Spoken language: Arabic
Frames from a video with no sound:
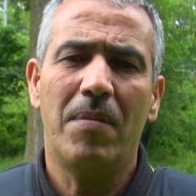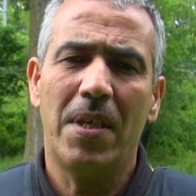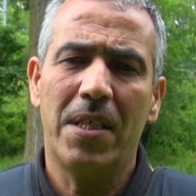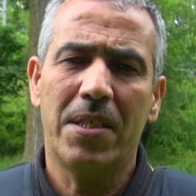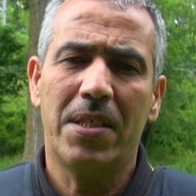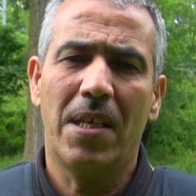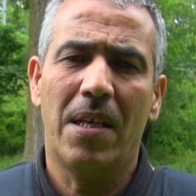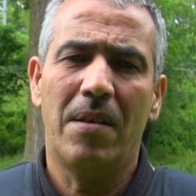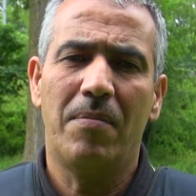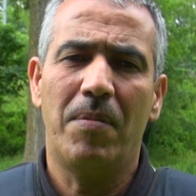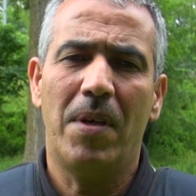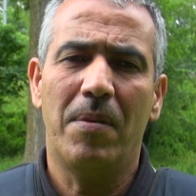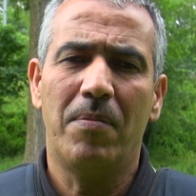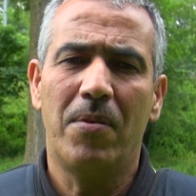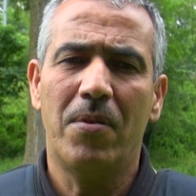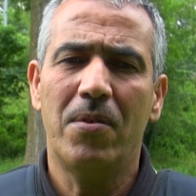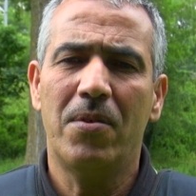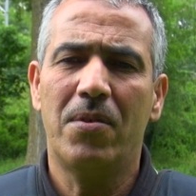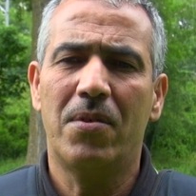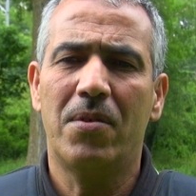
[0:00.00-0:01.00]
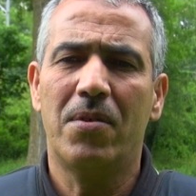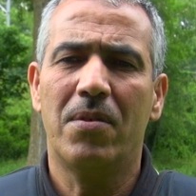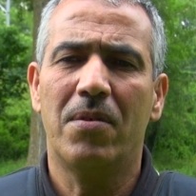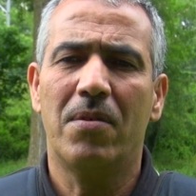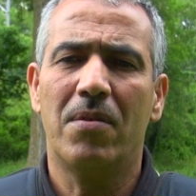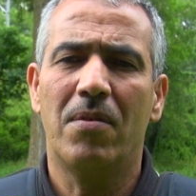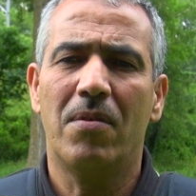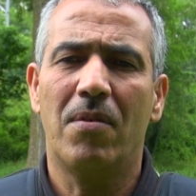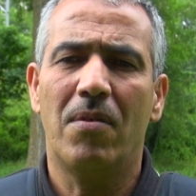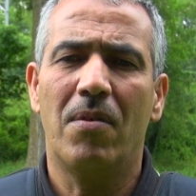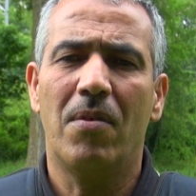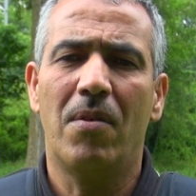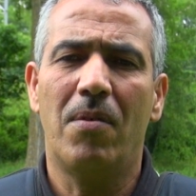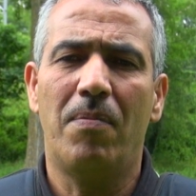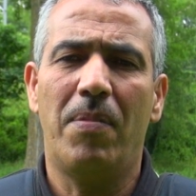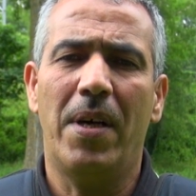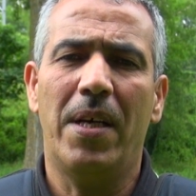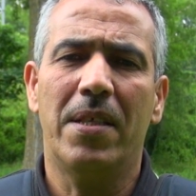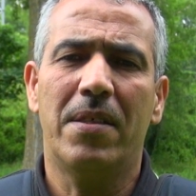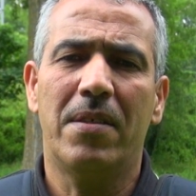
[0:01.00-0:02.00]
ما زال محبوس
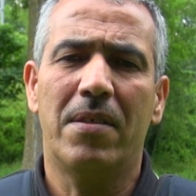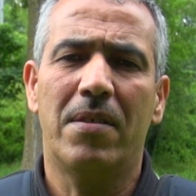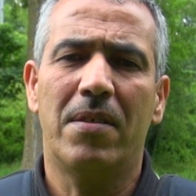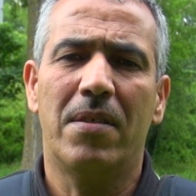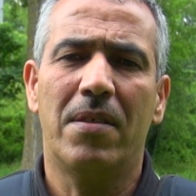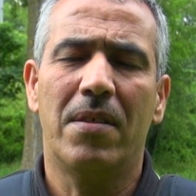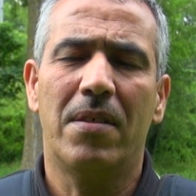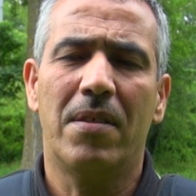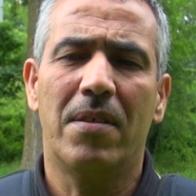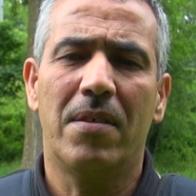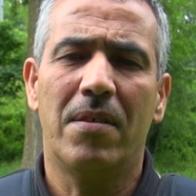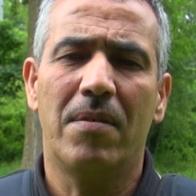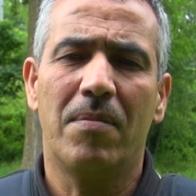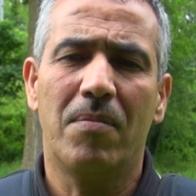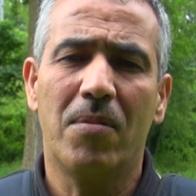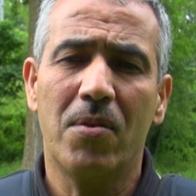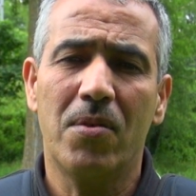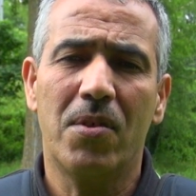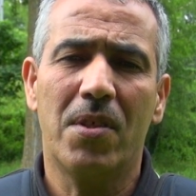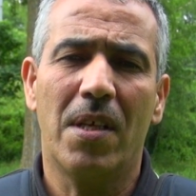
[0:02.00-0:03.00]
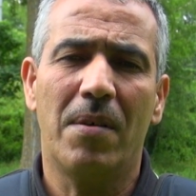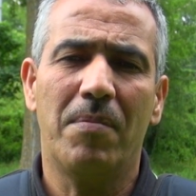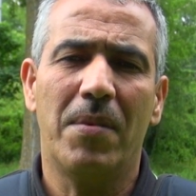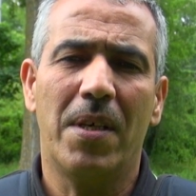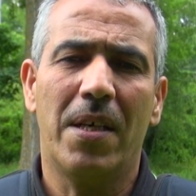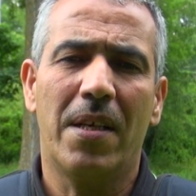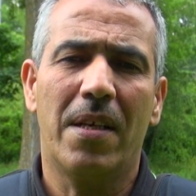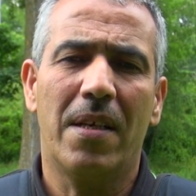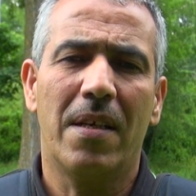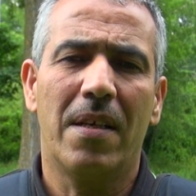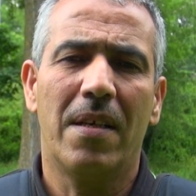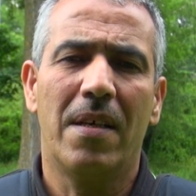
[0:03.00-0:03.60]
والبحث مستمر